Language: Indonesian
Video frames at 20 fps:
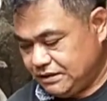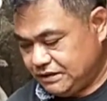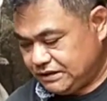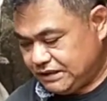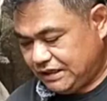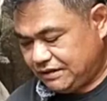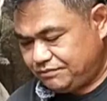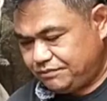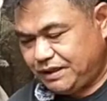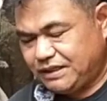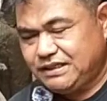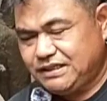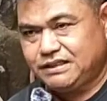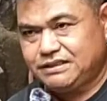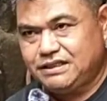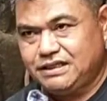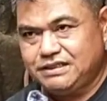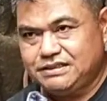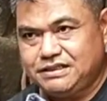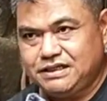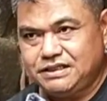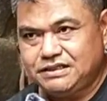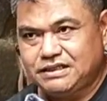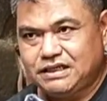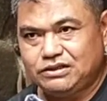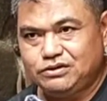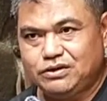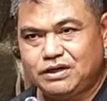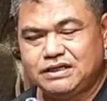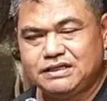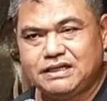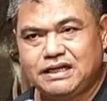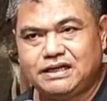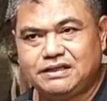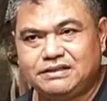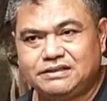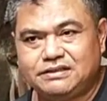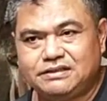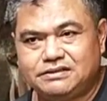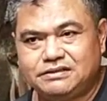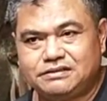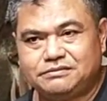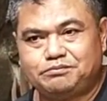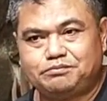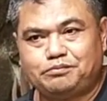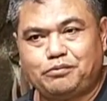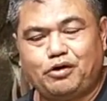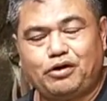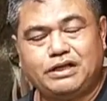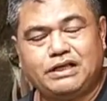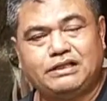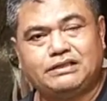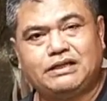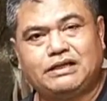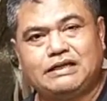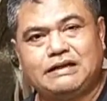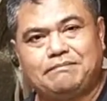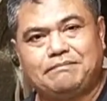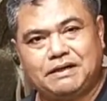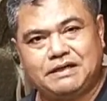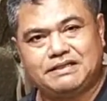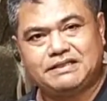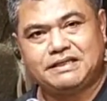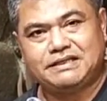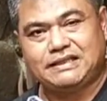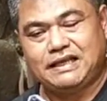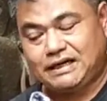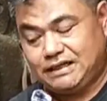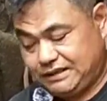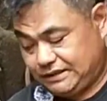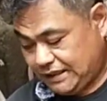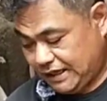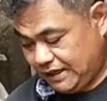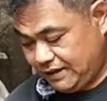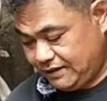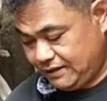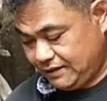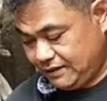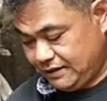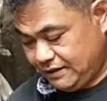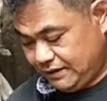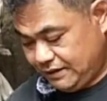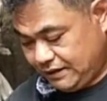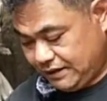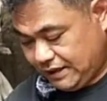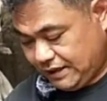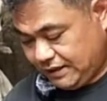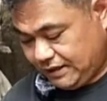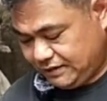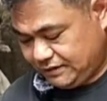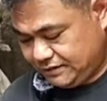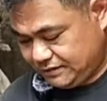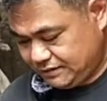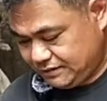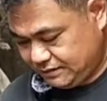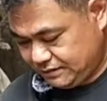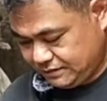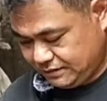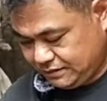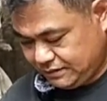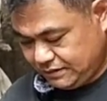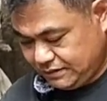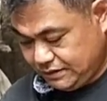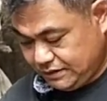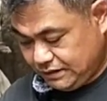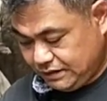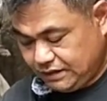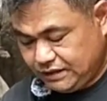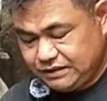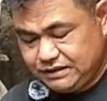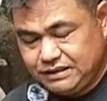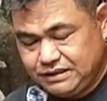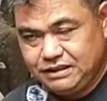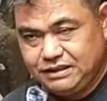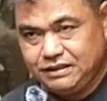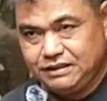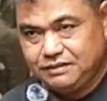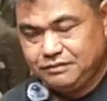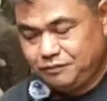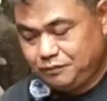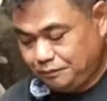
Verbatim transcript: dan banyak jenis-jenis sayuran yang pokoknya terdapat di sekitar kita nah ini